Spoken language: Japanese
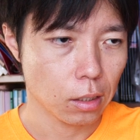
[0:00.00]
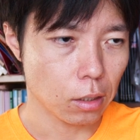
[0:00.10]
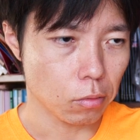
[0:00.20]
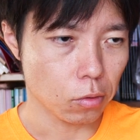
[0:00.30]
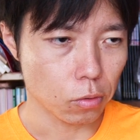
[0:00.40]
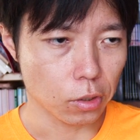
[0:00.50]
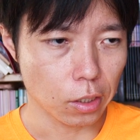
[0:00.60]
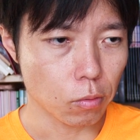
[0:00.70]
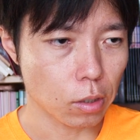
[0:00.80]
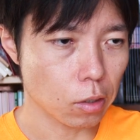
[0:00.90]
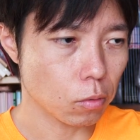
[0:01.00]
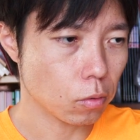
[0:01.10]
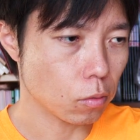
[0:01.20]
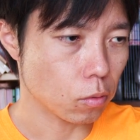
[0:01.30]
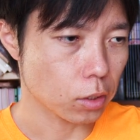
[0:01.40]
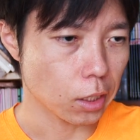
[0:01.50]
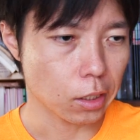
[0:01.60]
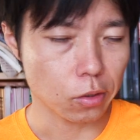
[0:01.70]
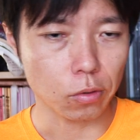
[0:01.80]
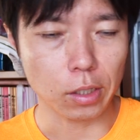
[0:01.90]
あの当然ね他のお子さん
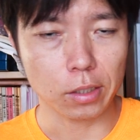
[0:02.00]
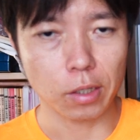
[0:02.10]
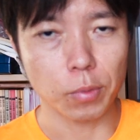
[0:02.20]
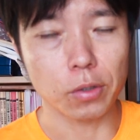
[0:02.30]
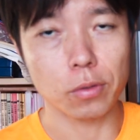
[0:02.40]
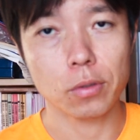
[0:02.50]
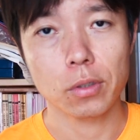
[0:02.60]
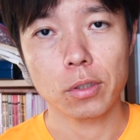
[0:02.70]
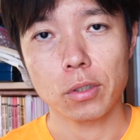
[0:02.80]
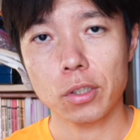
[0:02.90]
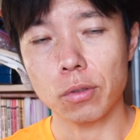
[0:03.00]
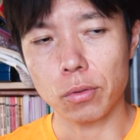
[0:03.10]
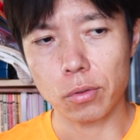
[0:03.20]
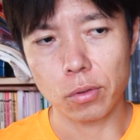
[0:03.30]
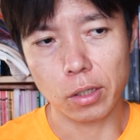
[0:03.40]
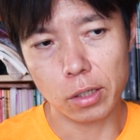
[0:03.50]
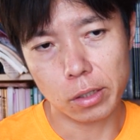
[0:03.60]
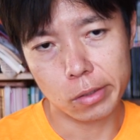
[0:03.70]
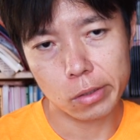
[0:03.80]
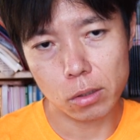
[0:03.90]
たちをたくさん見る仕事なわ
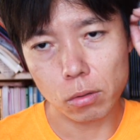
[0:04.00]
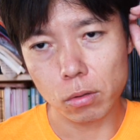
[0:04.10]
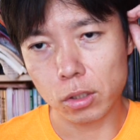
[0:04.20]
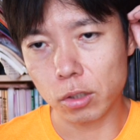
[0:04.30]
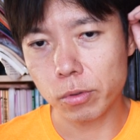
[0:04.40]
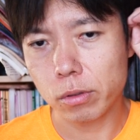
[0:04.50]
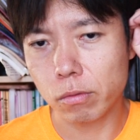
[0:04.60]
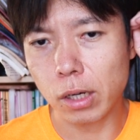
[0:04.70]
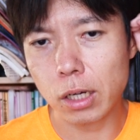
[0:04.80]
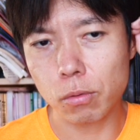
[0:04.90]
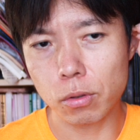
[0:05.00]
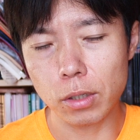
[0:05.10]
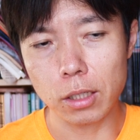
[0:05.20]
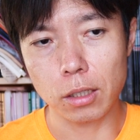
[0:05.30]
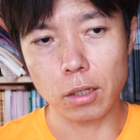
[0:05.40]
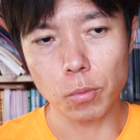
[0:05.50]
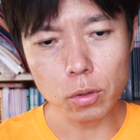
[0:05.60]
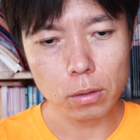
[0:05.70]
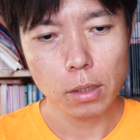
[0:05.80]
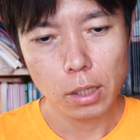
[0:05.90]
けですけど自分我が子となったら
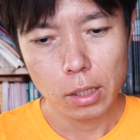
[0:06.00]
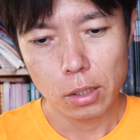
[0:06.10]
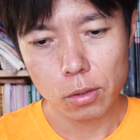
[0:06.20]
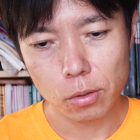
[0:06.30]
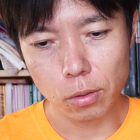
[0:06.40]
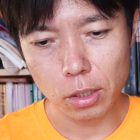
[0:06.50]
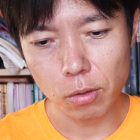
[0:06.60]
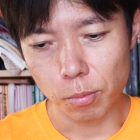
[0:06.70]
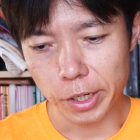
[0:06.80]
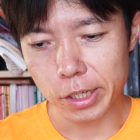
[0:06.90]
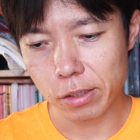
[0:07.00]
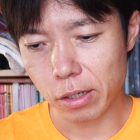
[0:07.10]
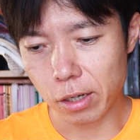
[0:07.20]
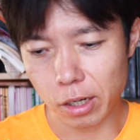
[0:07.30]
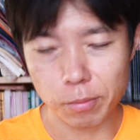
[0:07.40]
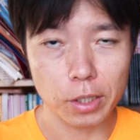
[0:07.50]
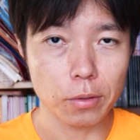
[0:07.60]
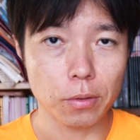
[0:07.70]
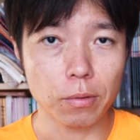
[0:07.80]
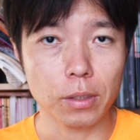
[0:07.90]
もそれでもバイアスがかかりまく
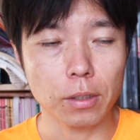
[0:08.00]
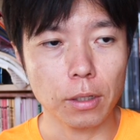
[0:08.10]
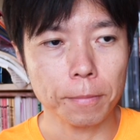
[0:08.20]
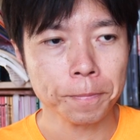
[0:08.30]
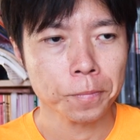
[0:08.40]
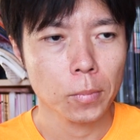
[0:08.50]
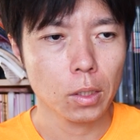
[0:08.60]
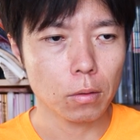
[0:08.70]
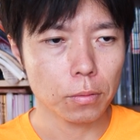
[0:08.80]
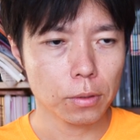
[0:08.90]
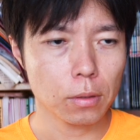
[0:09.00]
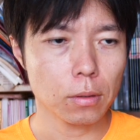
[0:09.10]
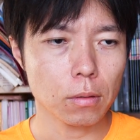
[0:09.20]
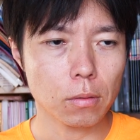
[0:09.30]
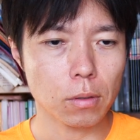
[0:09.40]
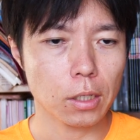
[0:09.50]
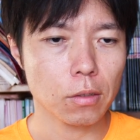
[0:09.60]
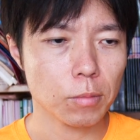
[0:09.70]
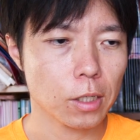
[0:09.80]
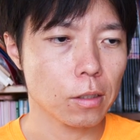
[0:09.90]
ると思いますからでも普通のご家
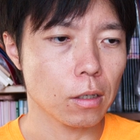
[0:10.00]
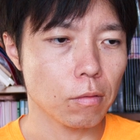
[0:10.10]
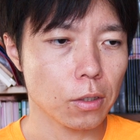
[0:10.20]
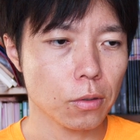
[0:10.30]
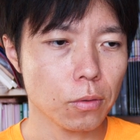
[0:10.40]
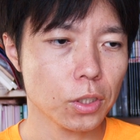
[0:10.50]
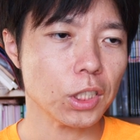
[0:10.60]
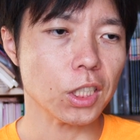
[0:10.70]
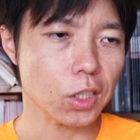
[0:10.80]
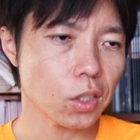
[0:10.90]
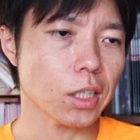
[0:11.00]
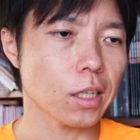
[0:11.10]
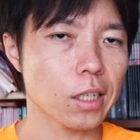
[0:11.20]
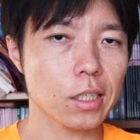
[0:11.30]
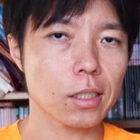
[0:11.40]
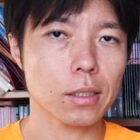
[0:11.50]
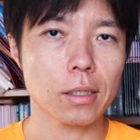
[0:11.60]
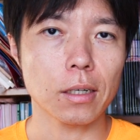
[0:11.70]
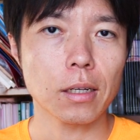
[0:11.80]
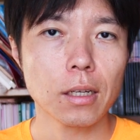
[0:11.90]
庭の皆さんは教師ですらないわけですから